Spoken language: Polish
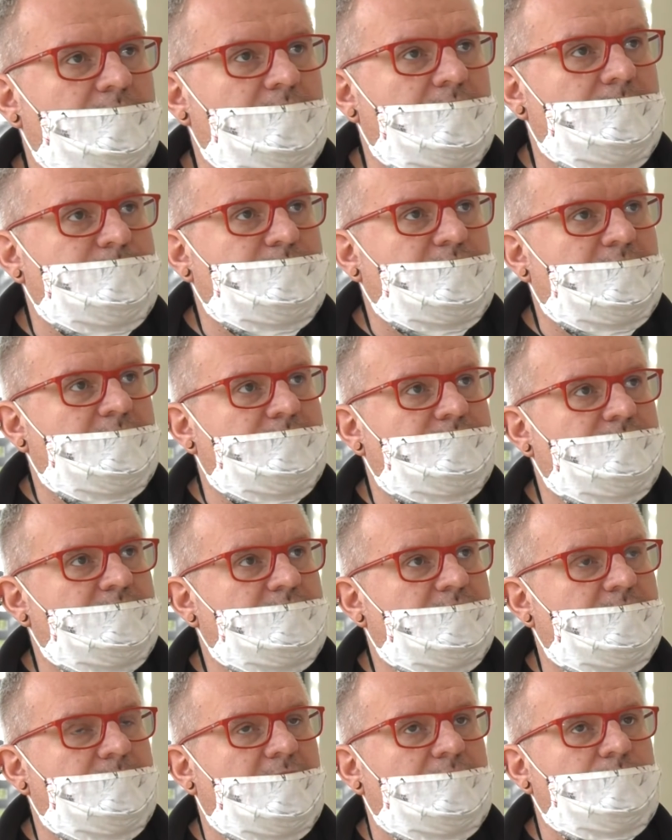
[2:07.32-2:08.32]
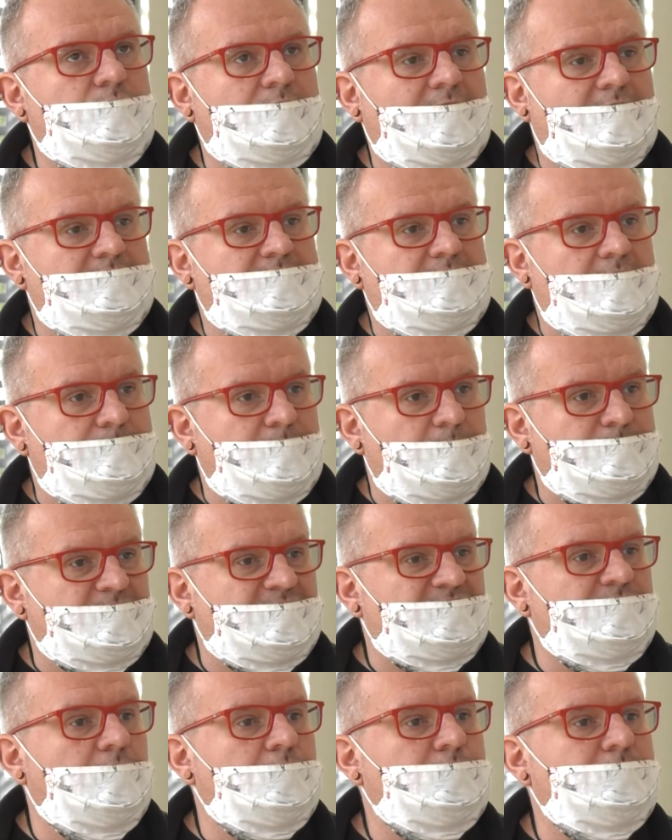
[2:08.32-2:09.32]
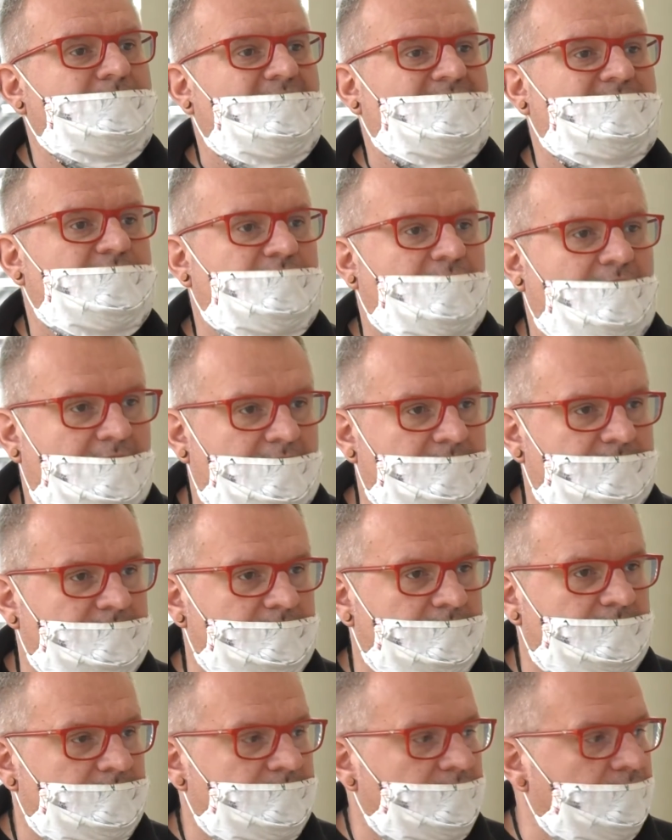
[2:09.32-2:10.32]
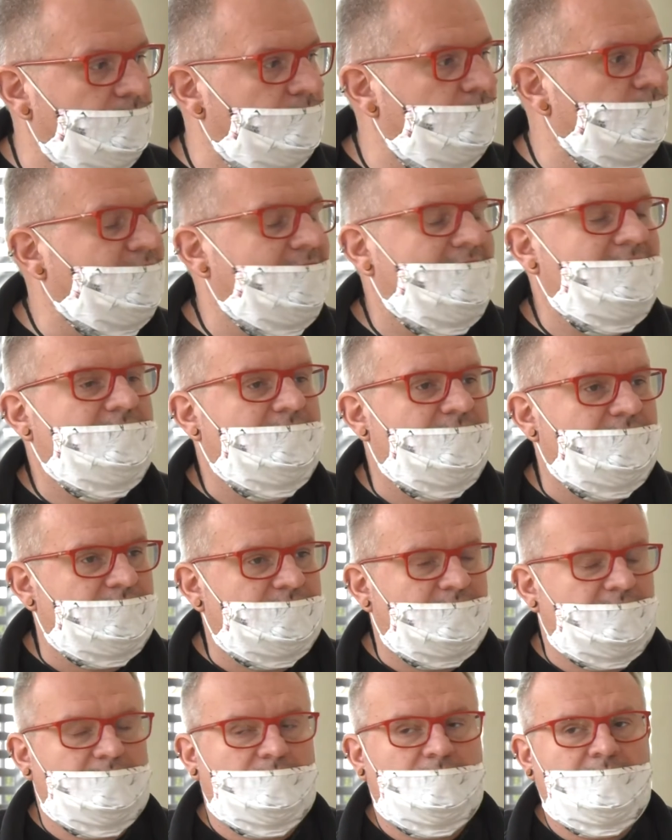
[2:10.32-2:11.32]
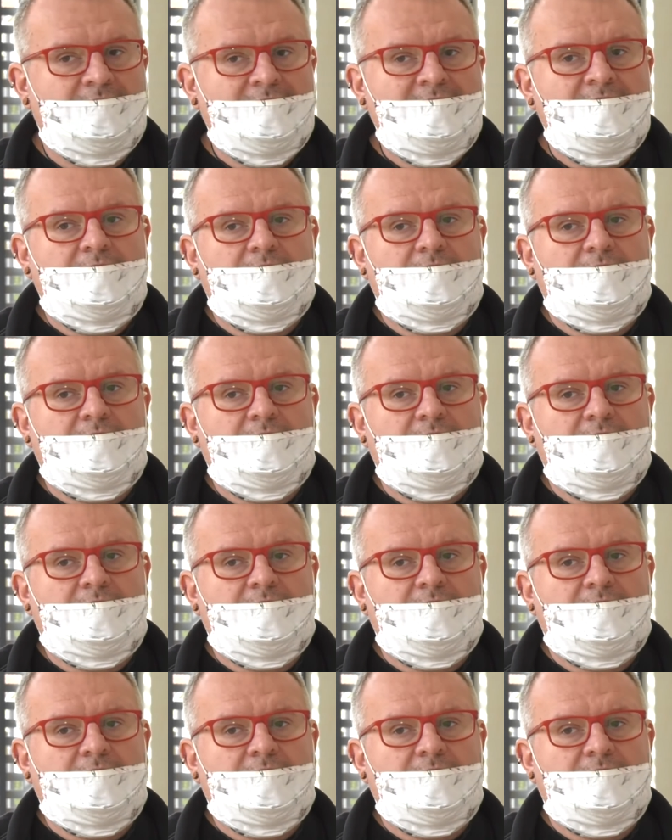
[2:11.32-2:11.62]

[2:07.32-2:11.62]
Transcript: i przede wszystkim edukacja poprzez doświadczanie, czyli uczenie się